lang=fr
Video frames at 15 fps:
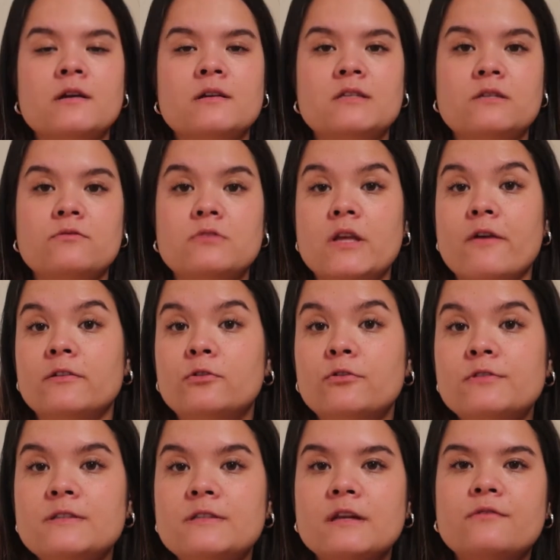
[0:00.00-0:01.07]
Si vous avez
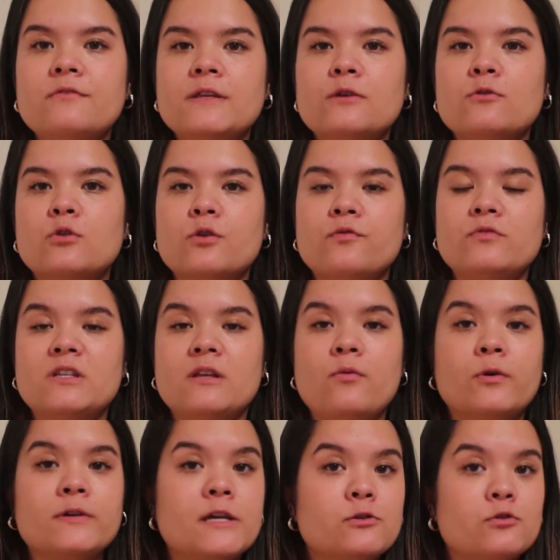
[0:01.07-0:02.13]
d'autres idées de vidéos que vous
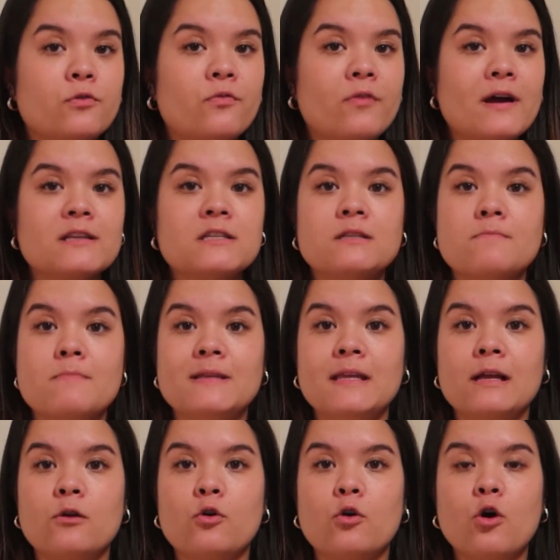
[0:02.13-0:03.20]
aimeriez que je fasse,
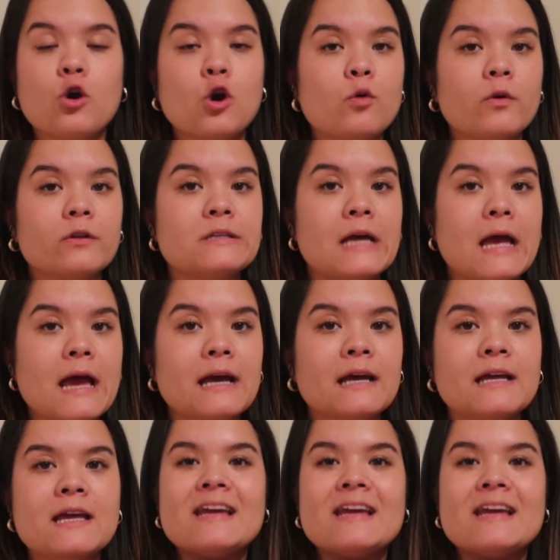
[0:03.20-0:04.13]
mettez-le en commentaire.